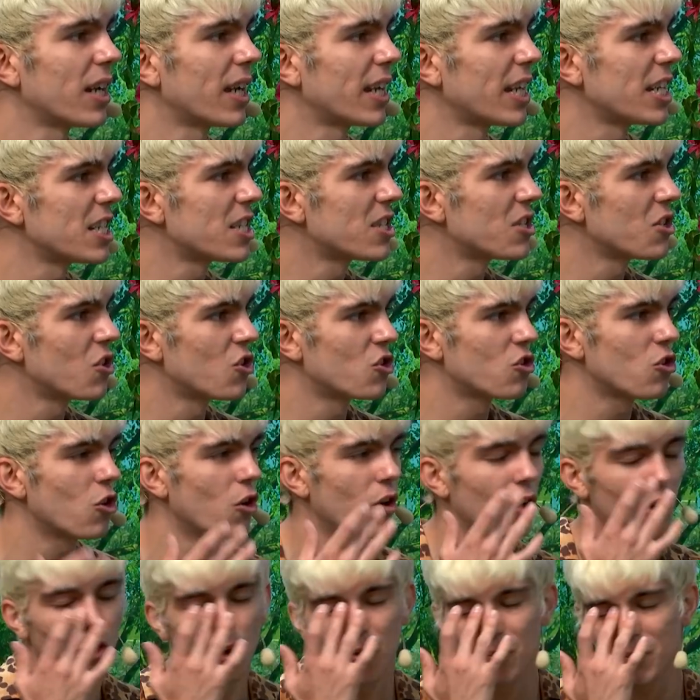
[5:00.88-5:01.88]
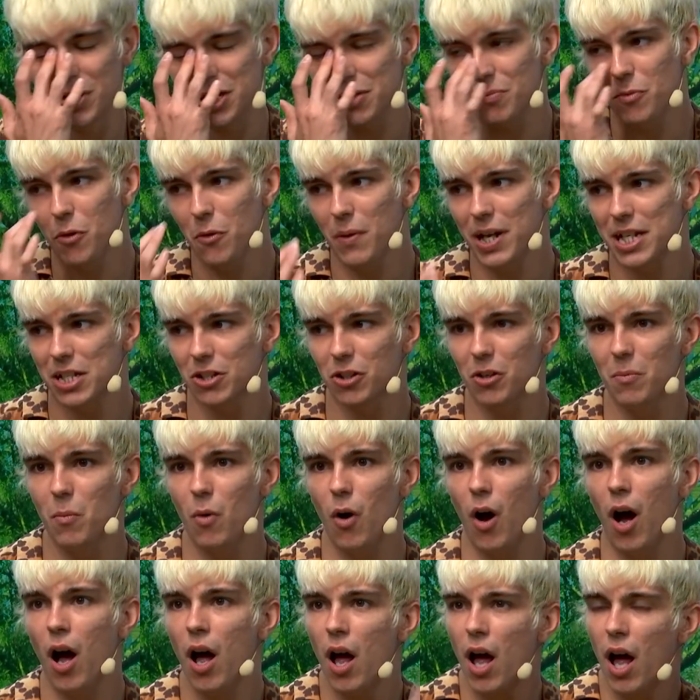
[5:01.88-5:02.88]
registros. Lo, mismo vas
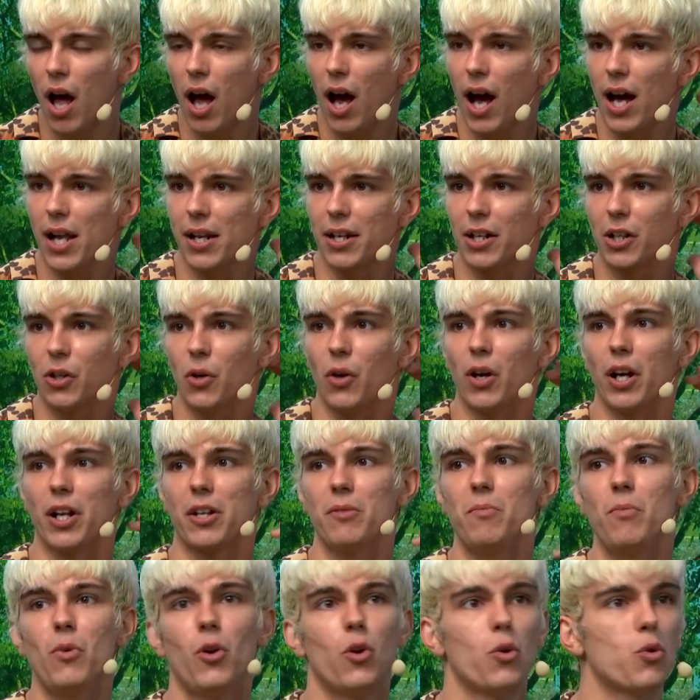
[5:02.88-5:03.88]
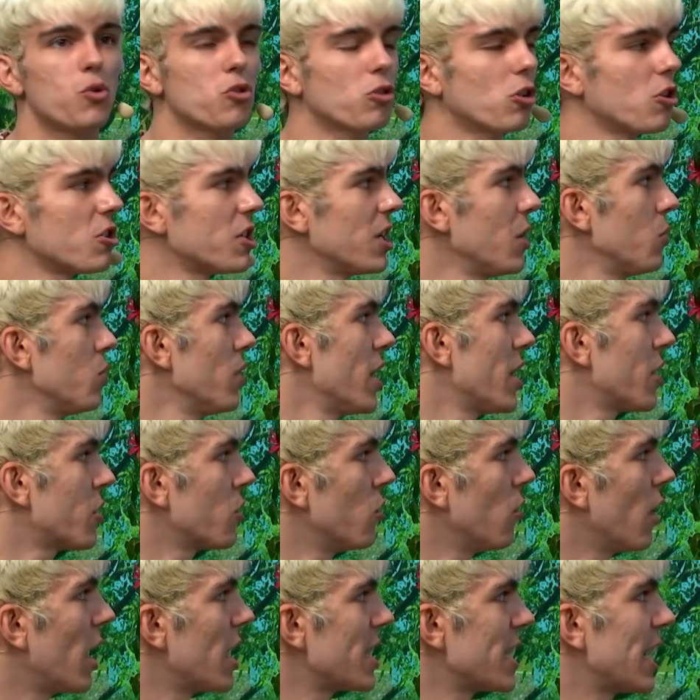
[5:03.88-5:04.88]
como a, recoger moluscos a unas
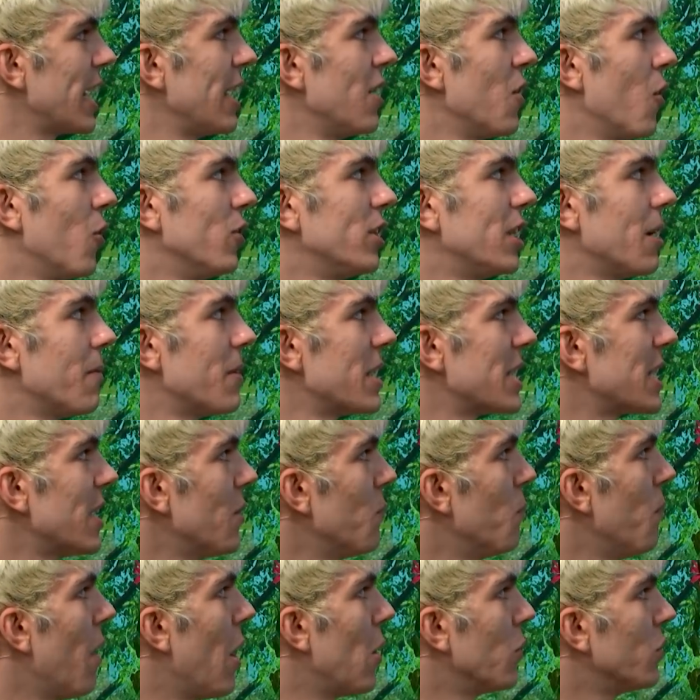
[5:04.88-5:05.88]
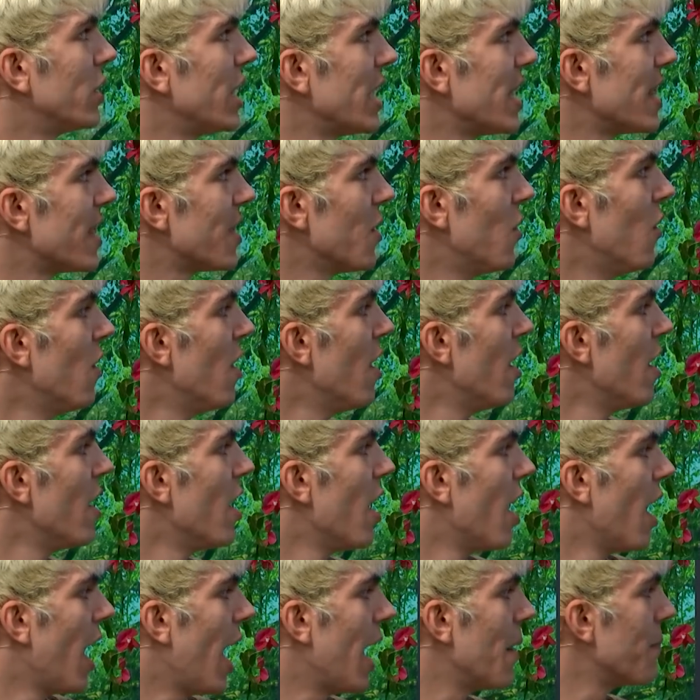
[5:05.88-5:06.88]
rocas que luego te vas a un bautizo.
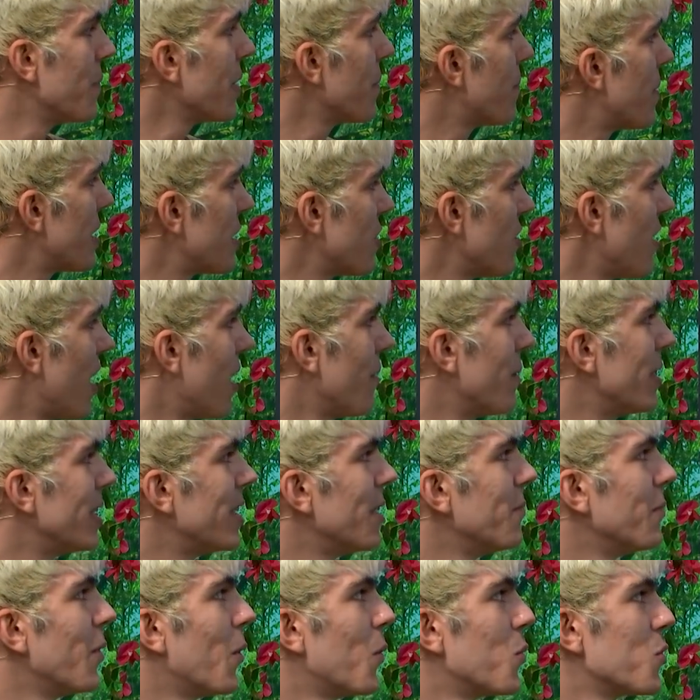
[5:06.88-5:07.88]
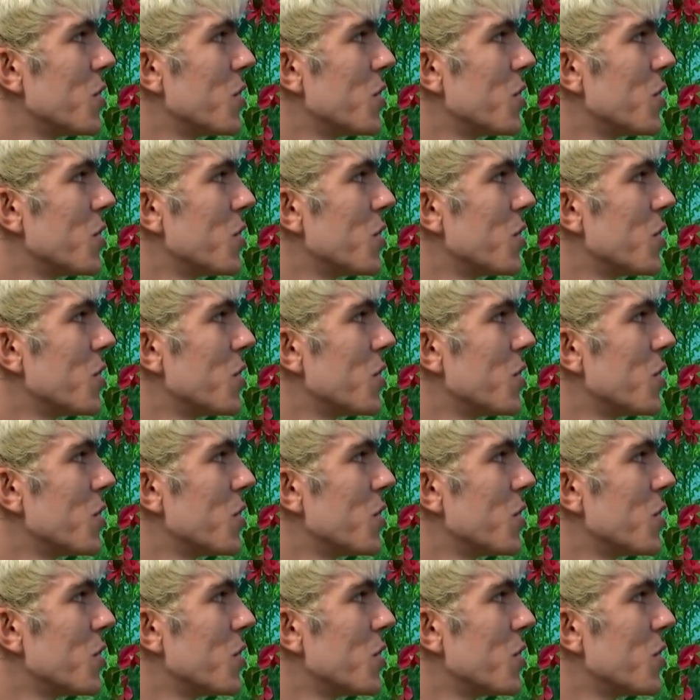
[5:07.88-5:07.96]
A mí personalmente me